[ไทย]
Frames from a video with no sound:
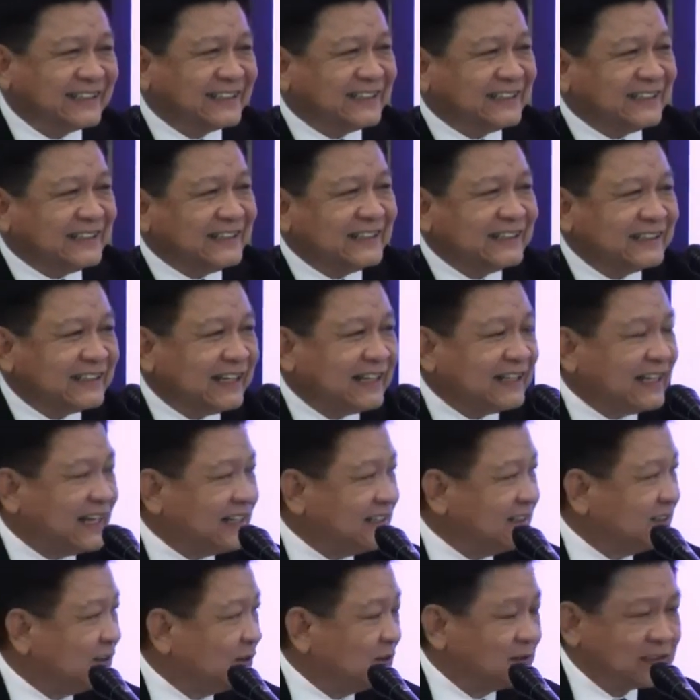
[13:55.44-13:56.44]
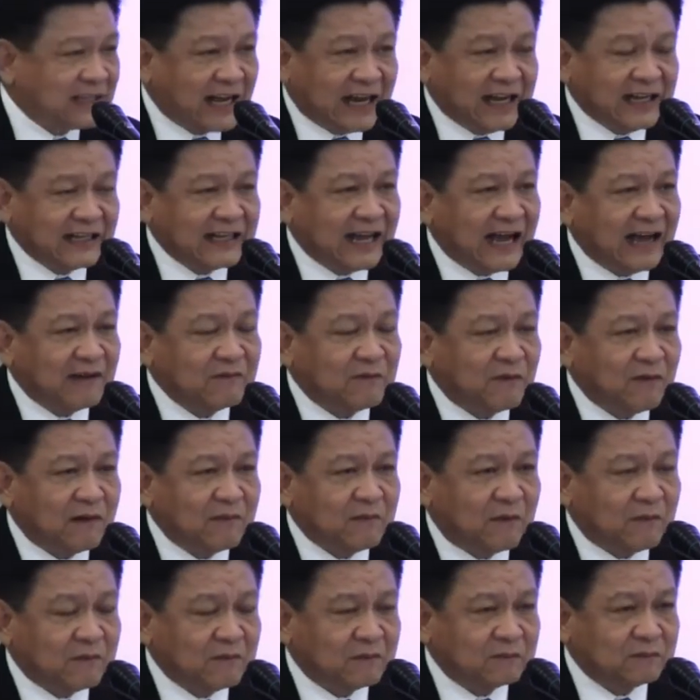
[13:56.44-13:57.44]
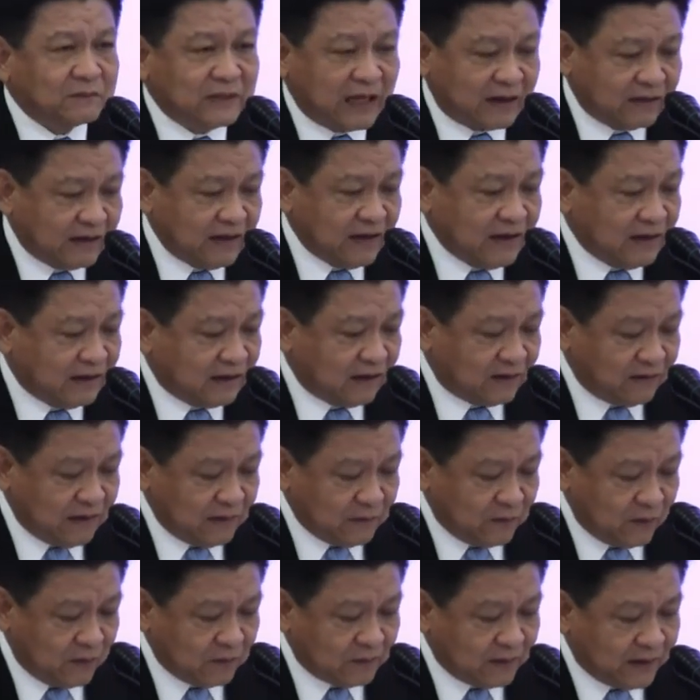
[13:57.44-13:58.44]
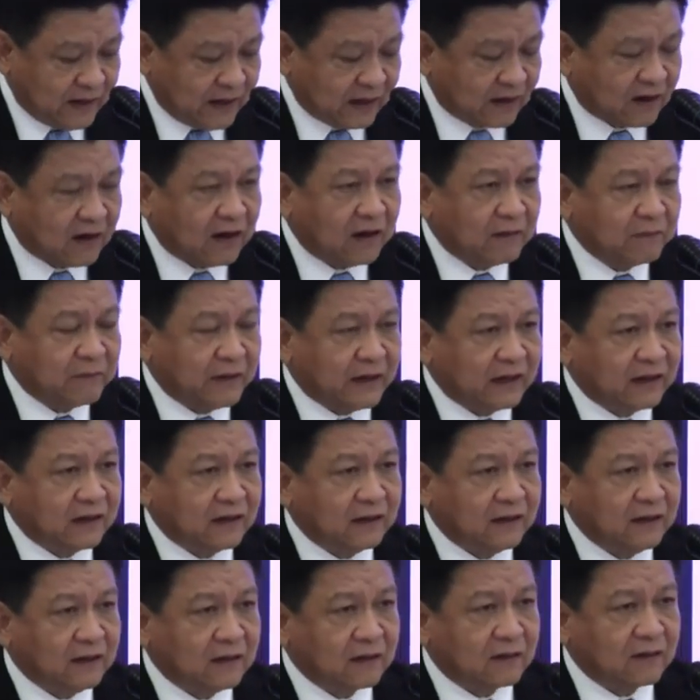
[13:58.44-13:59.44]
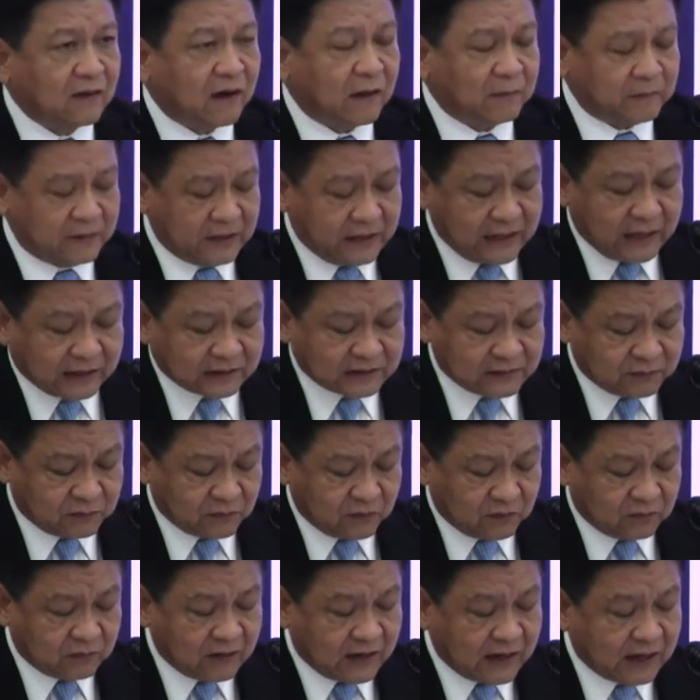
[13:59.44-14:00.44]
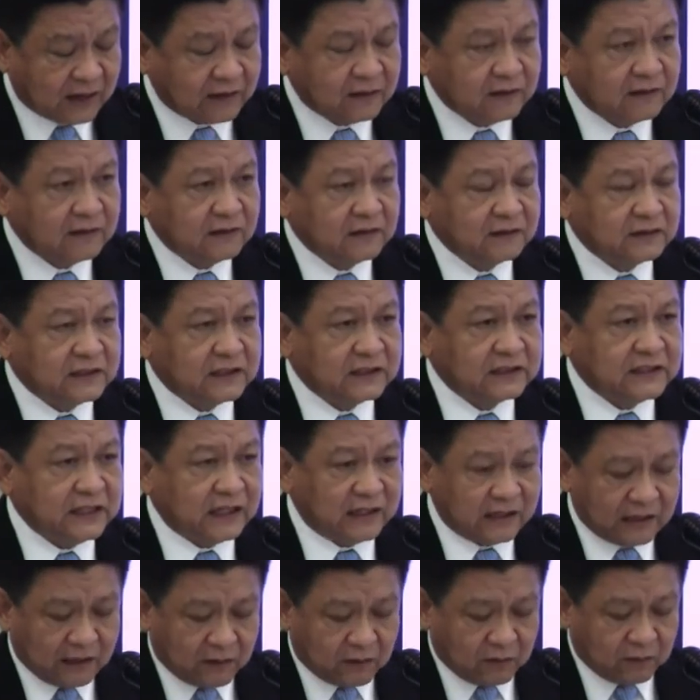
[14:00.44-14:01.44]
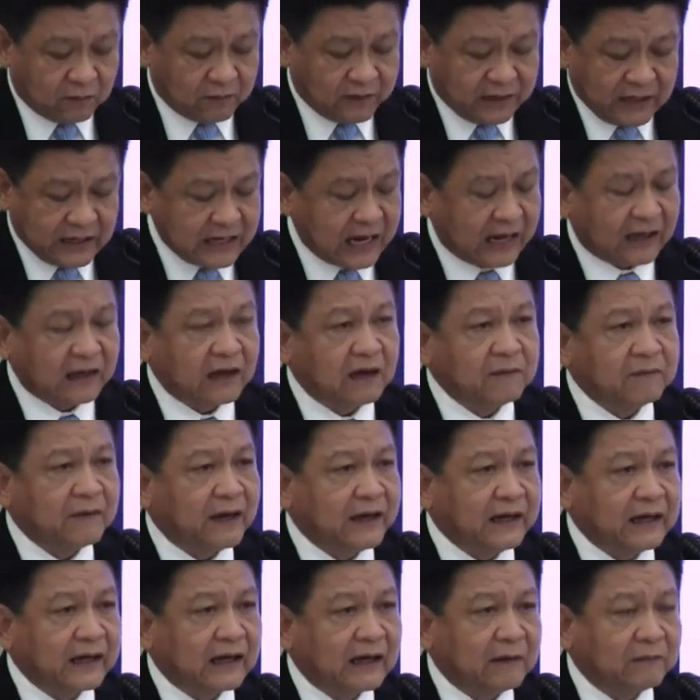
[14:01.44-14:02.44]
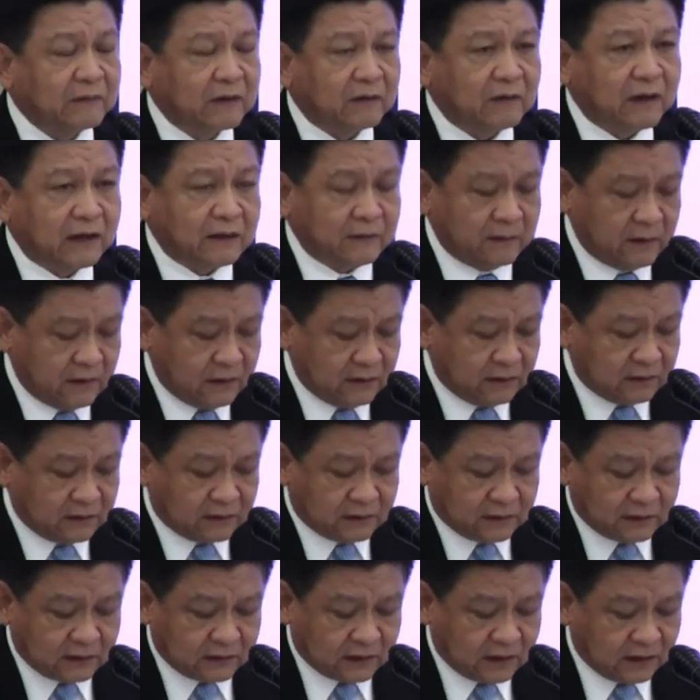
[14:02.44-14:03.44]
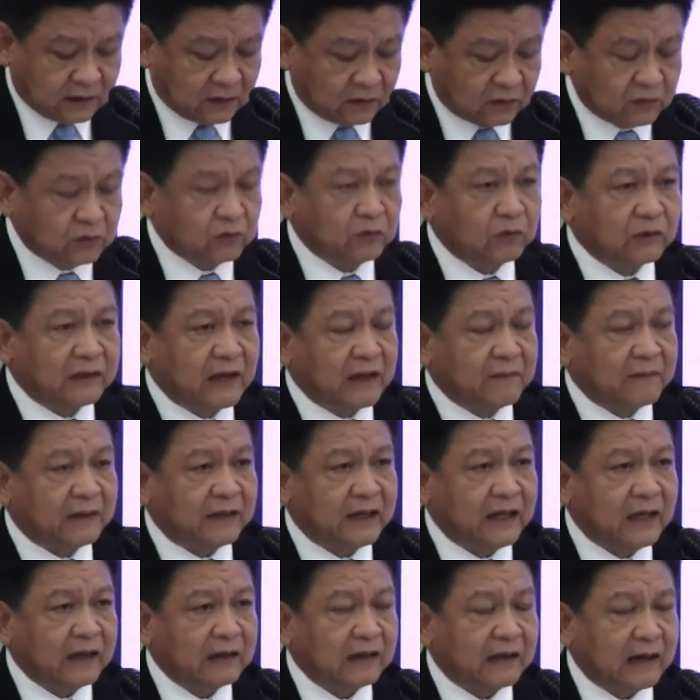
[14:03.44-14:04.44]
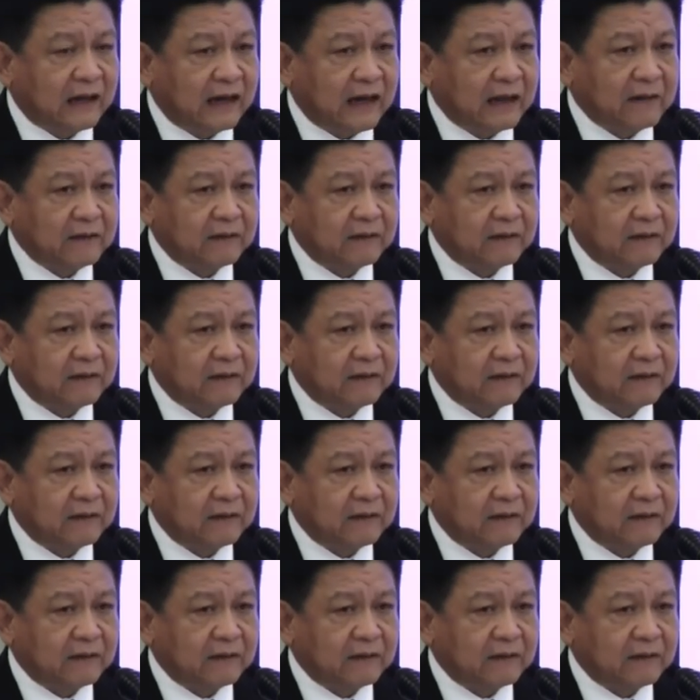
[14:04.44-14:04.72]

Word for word: คือถ้าท่านสงสัยถามเพราะว่าผมเท่าที่พูดไปเนี่ยก็เป็นกรอบที่อยากจะพูดว่าจริงๆเราไม่ได้อยากเข้าไปนะครับแต่ว่าท่านต้องดูในประเทศหลา